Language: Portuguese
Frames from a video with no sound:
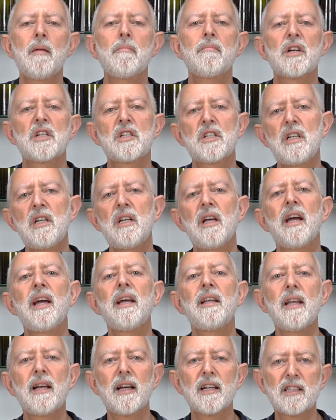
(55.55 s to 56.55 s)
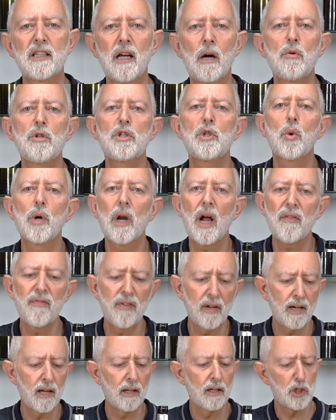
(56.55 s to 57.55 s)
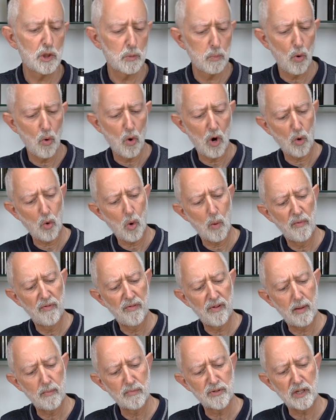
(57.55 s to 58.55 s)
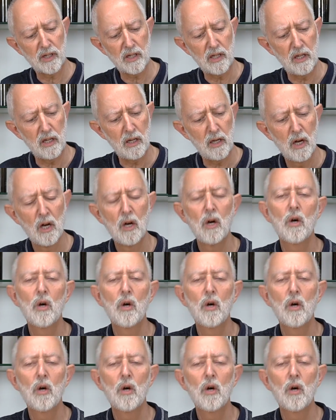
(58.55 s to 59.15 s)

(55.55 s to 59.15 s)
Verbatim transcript: mas sim a indicação geográfica Lisboa, como vemos aqui